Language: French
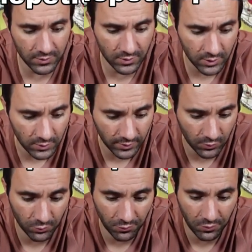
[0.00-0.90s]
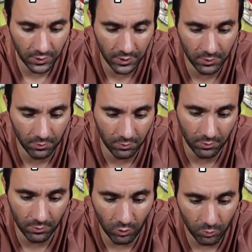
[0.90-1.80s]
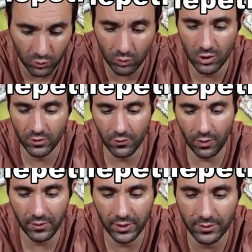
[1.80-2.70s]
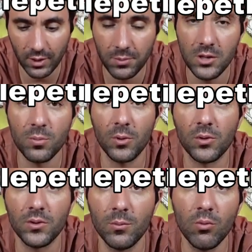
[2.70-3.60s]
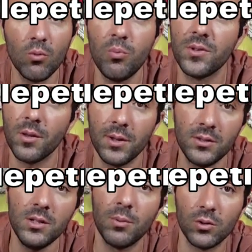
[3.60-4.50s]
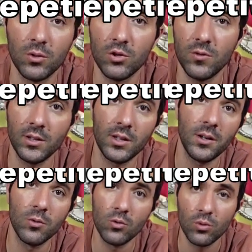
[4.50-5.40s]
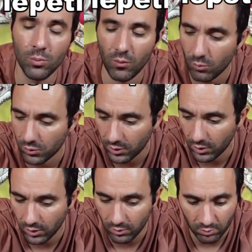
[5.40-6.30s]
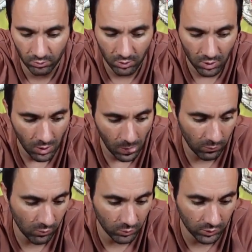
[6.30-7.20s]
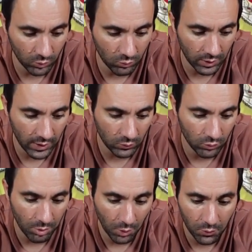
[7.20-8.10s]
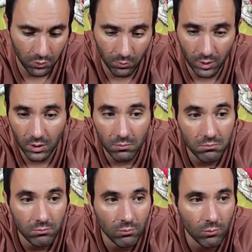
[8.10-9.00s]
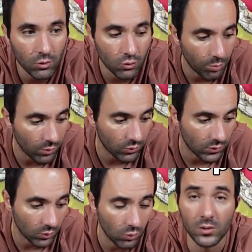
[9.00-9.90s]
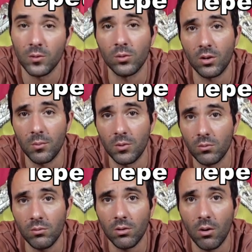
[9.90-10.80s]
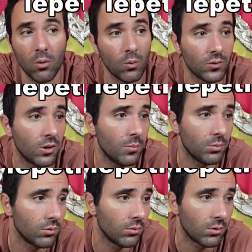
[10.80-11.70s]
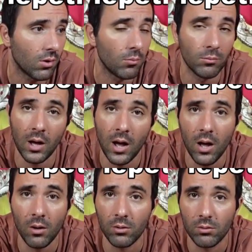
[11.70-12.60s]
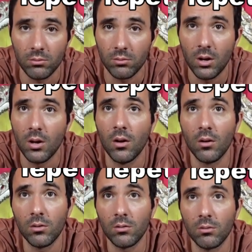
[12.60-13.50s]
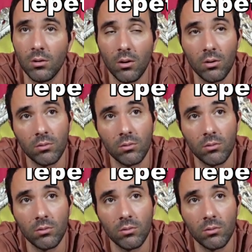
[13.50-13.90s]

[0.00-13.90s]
à dire, ça se fait. Euh, alors bien sûr là je vais le faire avec un tapis, je pense que c'est beaucoup plus sympathique parce que je vais étaler le jeu pour vous montrer, euh, pour montrer toutes les cartes une par une. Mais moi je pense que c'est un tour qui se fait autant à la maison qu'en close-up, euh, qu'en bar, que, cocktail, que,